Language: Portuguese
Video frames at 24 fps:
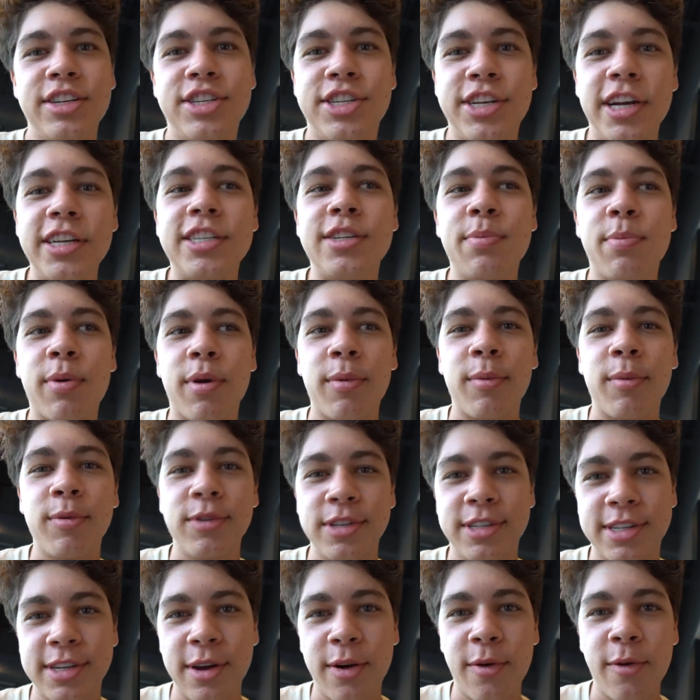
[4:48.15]
dia de
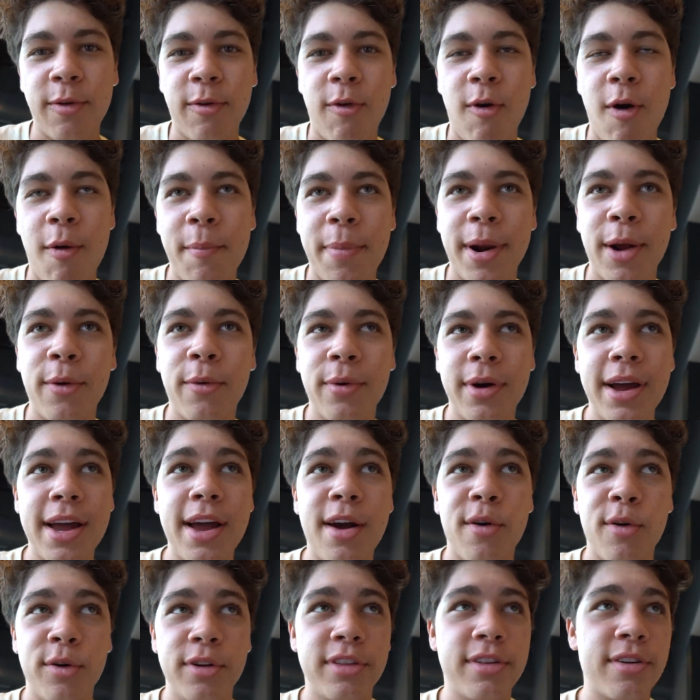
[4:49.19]
promoção comprar um
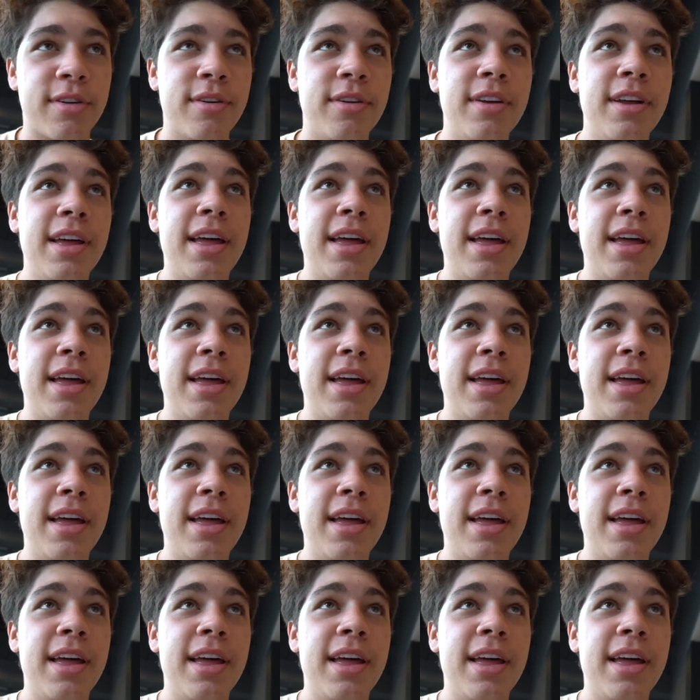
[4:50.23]
ganhar outro